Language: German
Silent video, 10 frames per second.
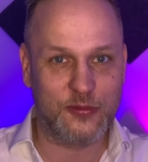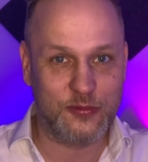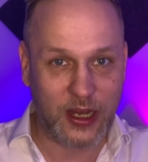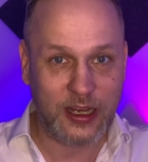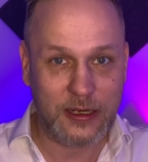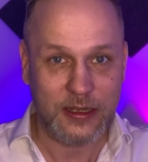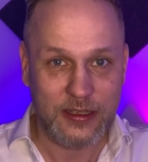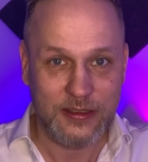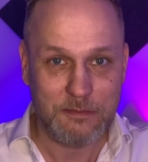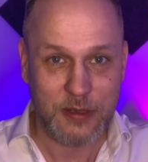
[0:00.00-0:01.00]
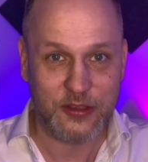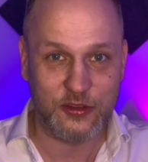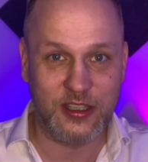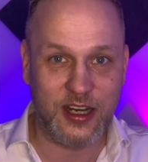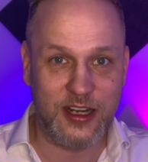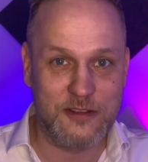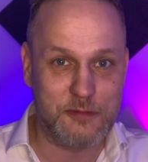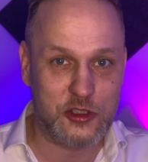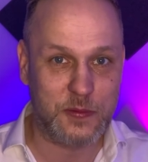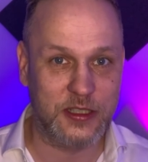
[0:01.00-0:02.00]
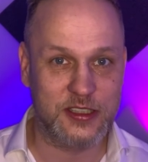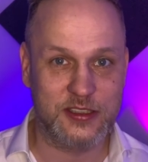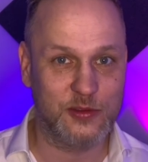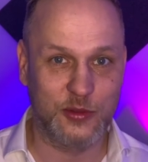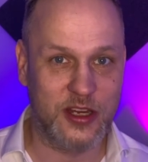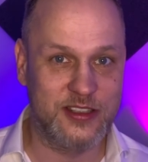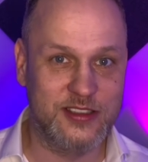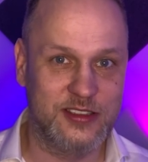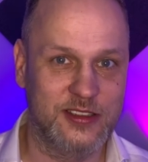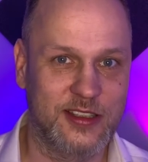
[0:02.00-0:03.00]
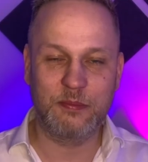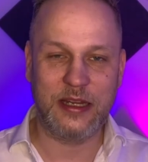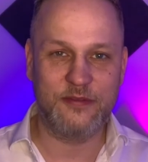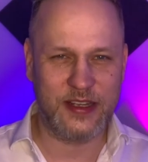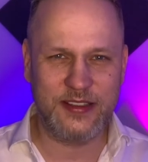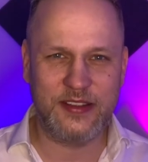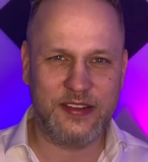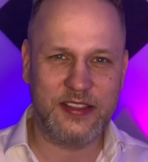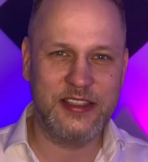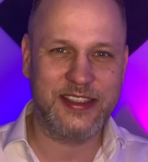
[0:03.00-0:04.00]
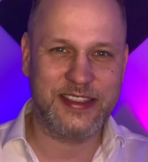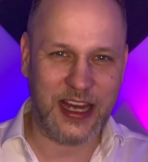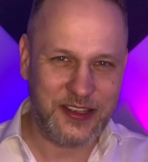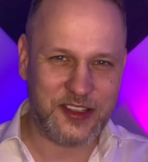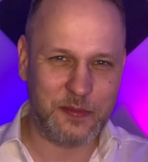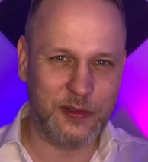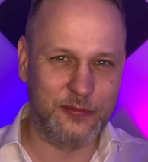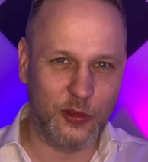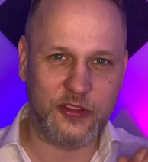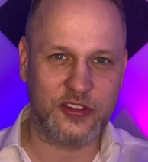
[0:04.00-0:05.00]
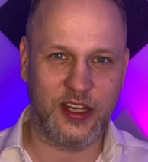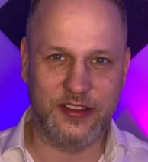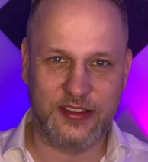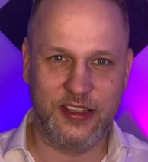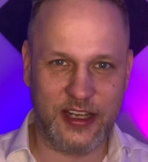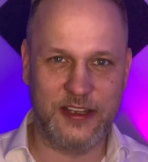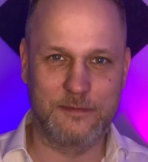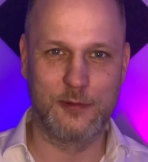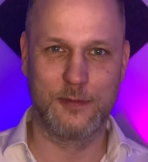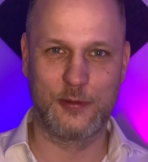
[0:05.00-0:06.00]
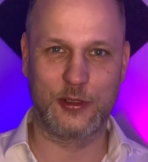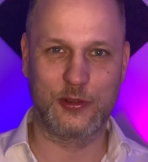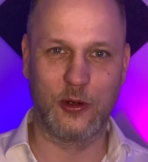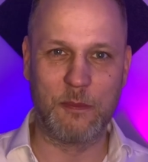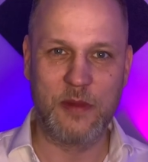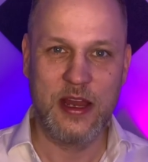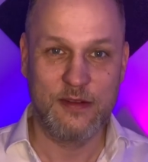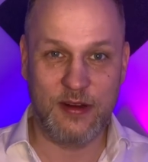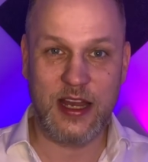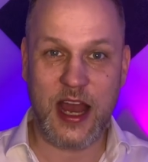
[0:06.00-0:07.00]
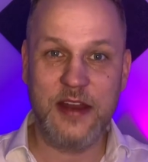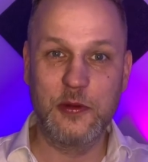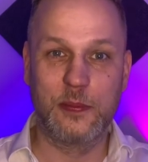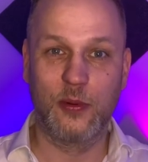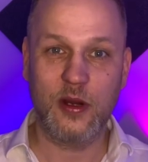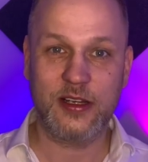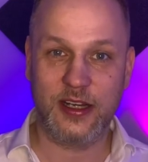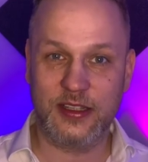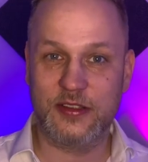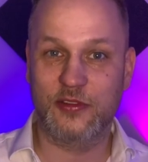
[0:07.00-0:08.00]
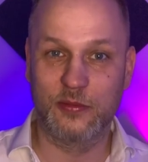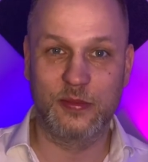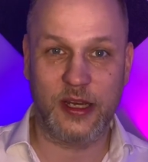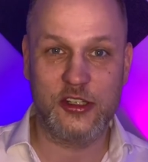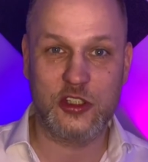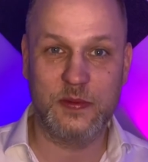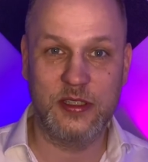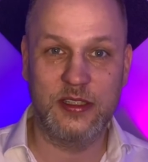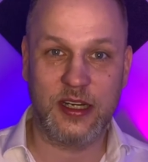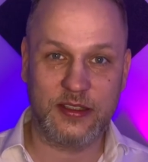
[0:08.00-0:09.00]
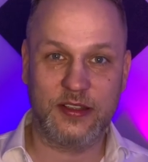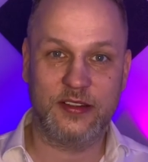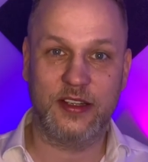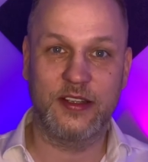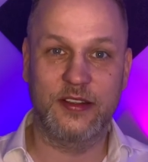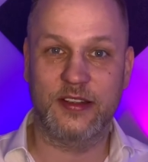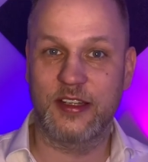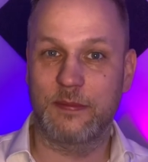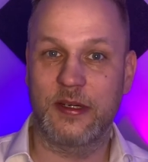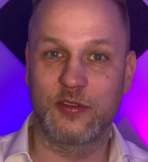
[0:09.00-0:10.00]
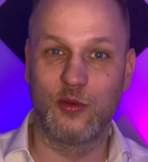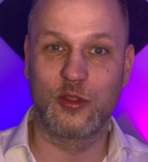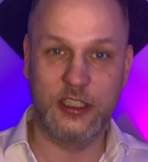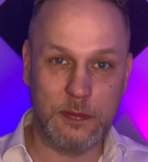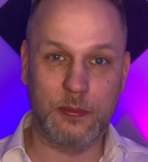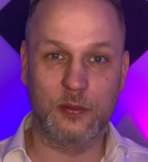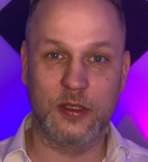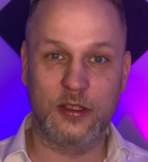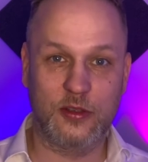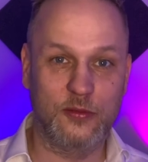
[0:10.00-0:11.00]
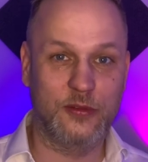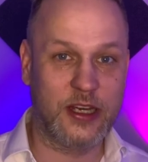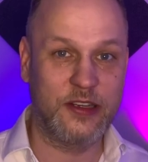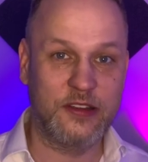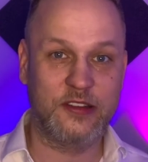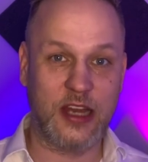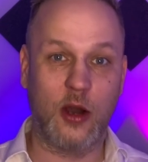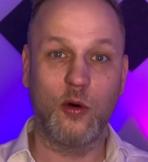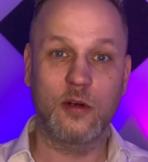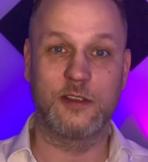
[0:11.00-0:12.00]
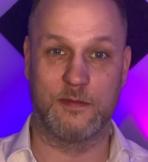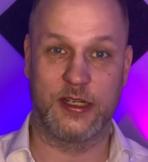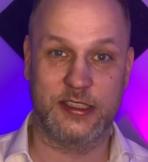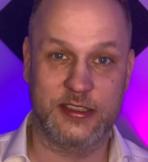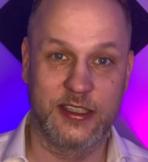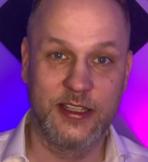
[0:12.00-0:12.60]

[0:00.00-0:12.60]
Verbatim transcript: Fachpersonal bespricht, oder nicht? Man wendet sich hier ganz bewusst ans Laienpublikum, weil Arne Burkhardt zum Beispiel hat das ja in seiner Pathologiekonferenz ja auch gemacht.